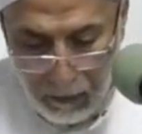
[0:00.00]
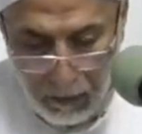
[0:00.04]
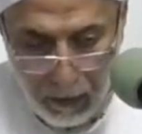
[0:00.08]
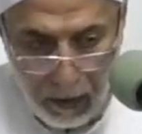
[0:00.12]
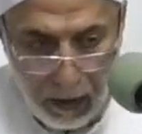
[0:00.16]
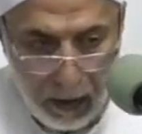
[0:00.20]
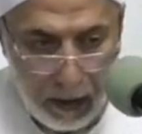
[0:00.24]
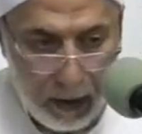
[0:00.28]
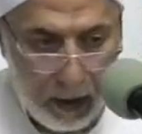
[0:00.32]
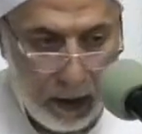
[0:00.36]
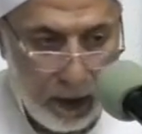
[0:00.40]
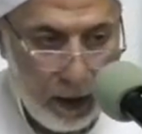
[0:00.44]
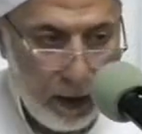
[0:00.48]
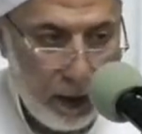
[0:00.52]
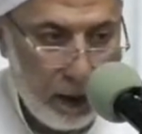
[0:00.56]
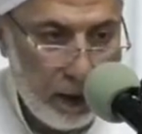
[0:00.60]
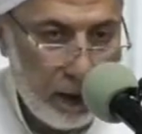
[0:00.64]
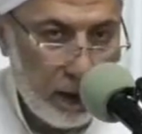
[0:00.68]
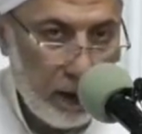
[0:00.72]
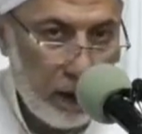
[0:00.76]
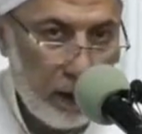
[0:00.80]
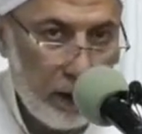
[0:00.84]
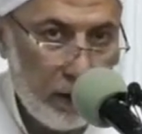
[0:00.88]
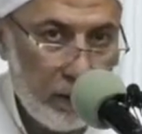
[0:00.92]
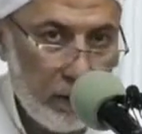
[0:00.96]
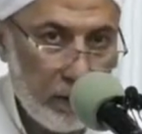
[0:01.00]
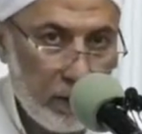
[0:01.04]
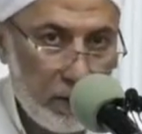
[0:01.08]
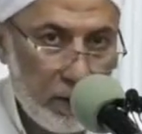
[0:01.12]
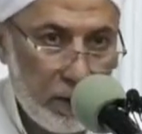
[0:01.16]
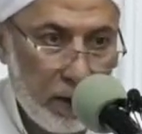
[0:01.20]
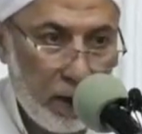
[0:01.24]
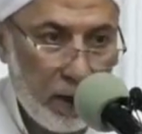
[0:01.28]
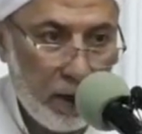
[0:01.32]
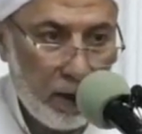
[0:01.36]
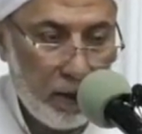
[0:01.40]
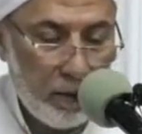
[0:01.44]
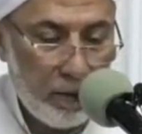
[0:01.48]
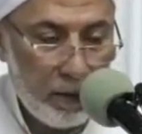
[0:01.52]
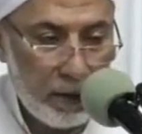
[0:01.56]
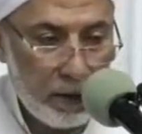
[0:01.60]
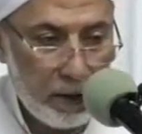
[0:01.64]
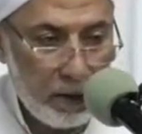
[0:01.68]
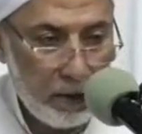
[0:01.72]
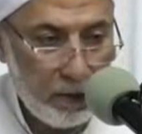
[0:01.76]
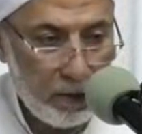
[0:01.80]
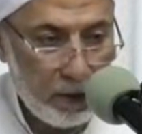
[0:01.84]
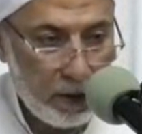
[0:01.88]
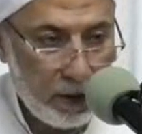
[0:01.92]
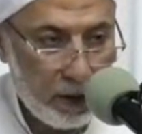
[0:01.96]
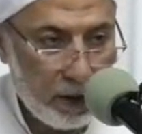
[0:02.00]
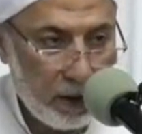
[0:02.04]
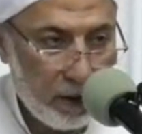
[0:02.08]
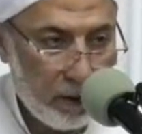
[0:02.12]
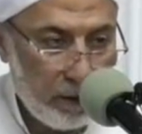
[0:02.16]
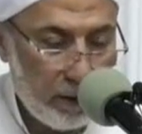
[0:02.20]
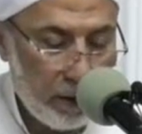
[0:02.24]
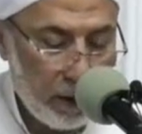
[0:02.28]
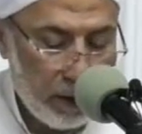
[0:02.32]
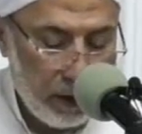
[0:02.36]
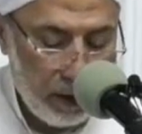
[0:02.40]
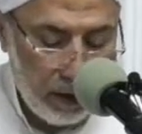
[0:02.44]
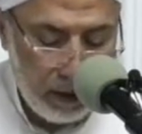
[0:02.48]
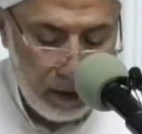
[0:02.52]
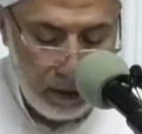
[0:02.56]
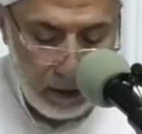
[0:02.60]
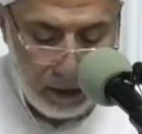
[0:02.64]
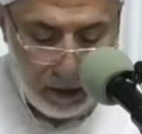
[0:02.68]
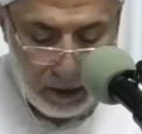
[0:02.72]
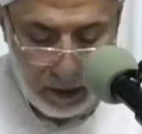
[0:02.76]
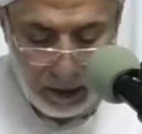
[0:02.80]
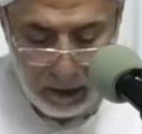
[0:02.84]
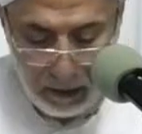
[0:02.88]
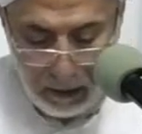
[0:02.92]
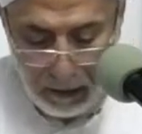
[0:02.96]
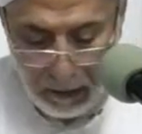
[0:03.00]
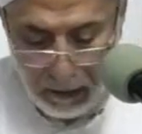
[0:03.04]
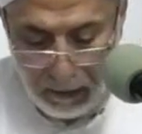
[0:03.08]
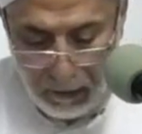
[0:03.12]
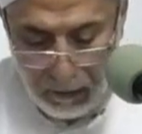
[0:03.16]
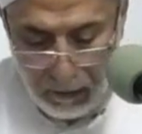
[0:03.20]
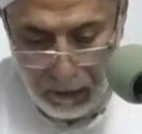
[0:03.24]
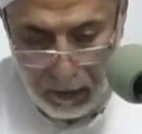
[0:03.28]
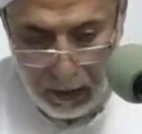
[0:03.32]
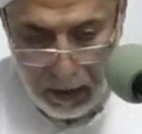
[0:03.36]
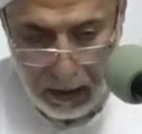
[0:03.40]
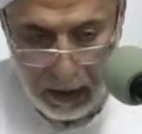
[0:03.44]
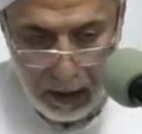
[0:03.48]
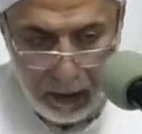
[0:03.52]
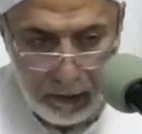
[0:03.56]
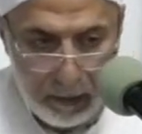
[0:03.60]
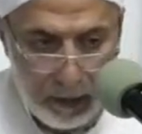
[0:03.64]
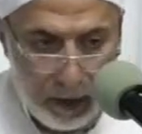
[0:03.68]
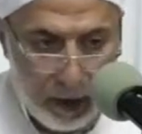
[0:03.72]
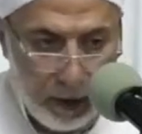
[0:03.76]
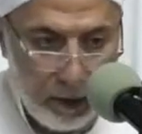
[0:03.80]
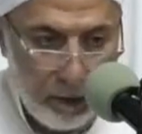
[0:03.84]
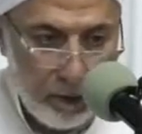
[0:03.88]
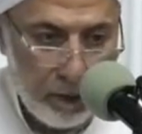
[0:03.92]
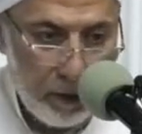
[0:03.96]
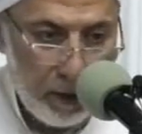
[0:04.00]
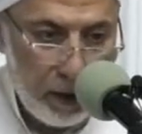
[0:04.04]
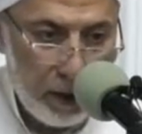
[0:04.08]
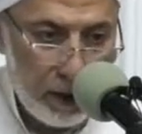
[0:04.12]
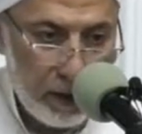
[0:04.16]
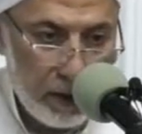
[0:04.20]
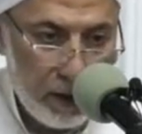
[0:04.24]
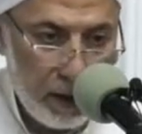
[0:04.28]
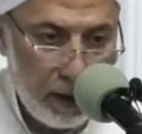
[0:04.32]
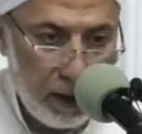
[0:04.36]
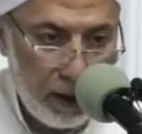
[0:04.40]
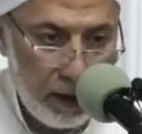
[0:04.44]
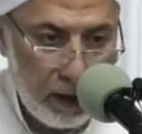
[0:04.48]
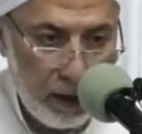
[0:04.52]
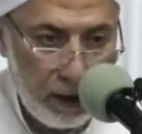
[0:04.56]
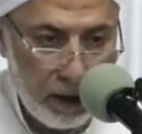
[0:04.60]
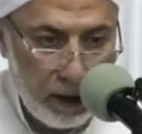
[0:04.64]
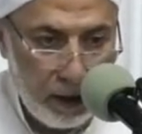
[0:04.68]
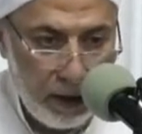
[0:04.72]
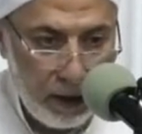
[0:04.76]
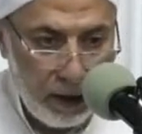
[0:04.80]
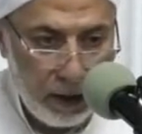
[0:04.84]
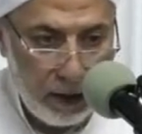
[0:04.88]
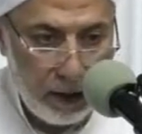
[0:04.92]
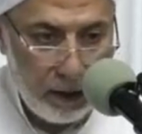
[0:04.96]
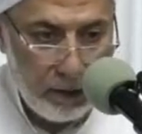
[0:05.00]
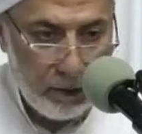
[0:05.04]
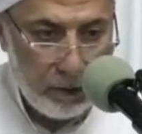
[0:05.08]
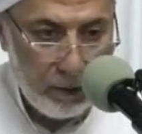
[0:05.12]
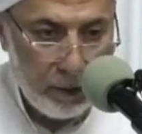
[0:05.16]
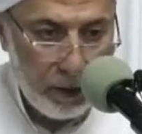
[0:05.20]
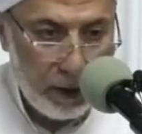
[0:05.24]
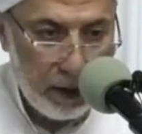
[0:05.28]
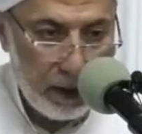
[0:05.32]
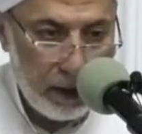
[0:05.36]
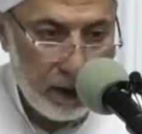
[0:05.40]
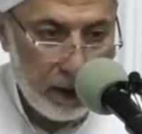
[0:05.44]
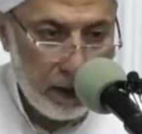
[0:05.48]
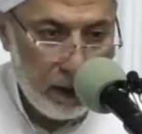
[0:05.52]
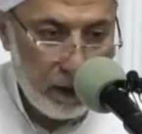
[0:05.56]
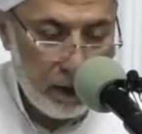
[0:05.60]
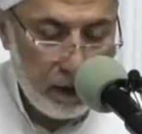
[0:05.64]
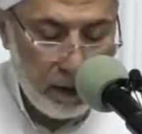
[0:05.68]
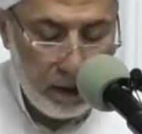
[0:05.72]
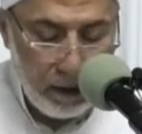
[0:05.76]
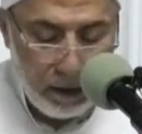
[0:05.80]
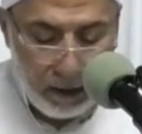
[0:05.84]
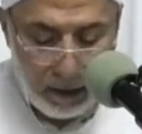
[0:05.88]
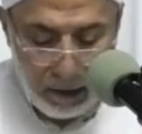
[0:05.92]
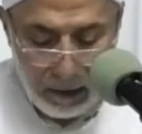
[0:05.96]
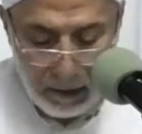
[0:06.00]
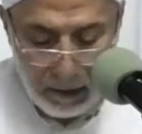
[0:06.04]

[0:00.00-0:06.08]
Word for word: وعلى آله وصحابته والتابعين وتابعين بإحسان إلى يوم الدين